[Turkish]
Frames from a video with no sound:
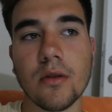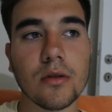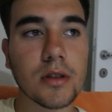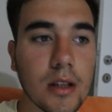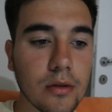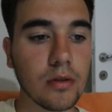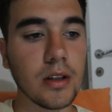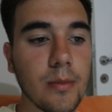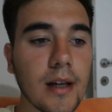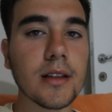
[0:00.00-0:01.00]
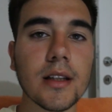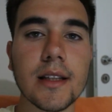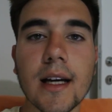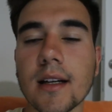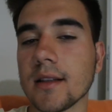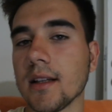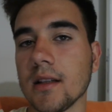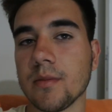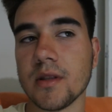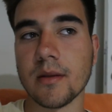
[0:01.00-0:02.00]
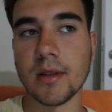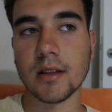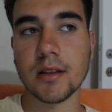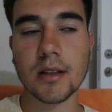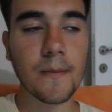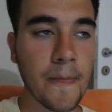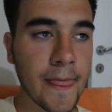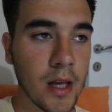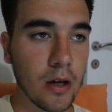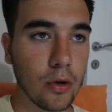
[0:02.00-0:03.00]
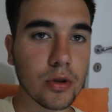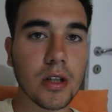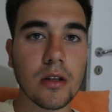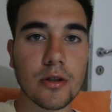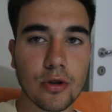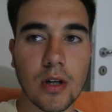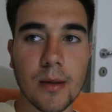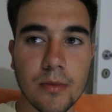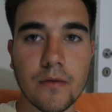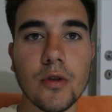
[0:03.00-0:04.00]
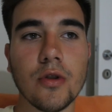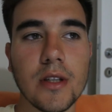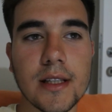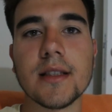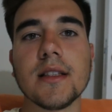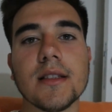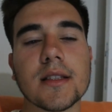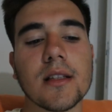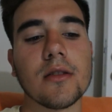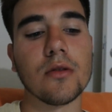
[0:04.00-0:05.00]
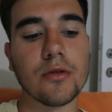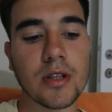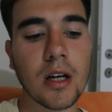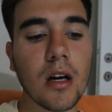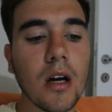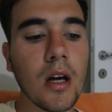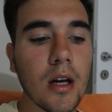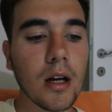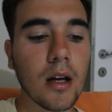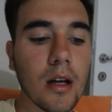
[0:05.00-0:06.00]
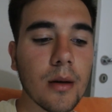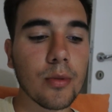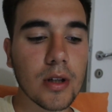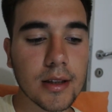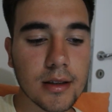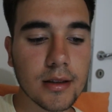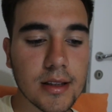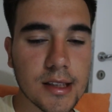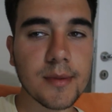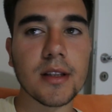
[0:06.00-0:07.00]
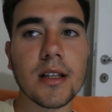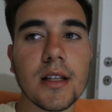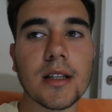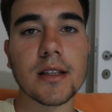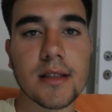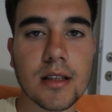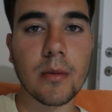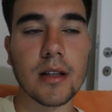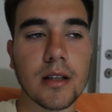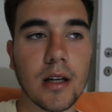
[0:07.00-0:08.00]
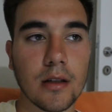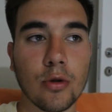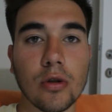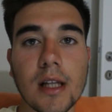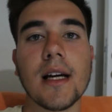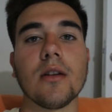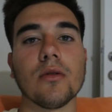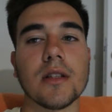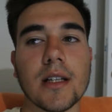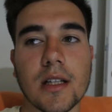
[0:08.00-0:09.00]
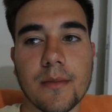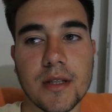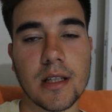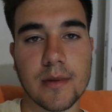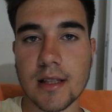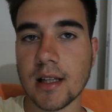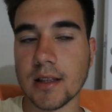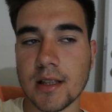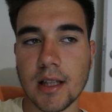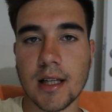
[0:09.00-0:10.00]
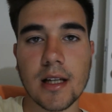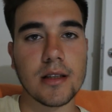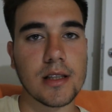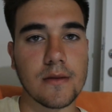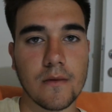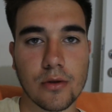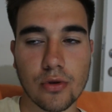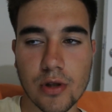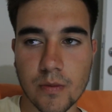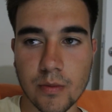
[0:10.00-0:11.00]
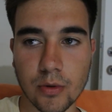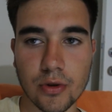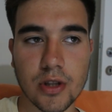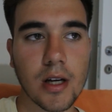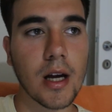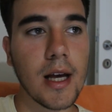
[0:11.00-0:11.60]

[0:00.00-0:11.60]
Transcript: Ondan dolayı ben de tek kanal yapacağım artık. O da şu an bu videoyu izlediğiniz kanal olacak. Ee, bu kanalın ismini de yakın zamanda Ali Kolayel olarak yapacağım. Sadece kendi isim ve soy ismim olacak.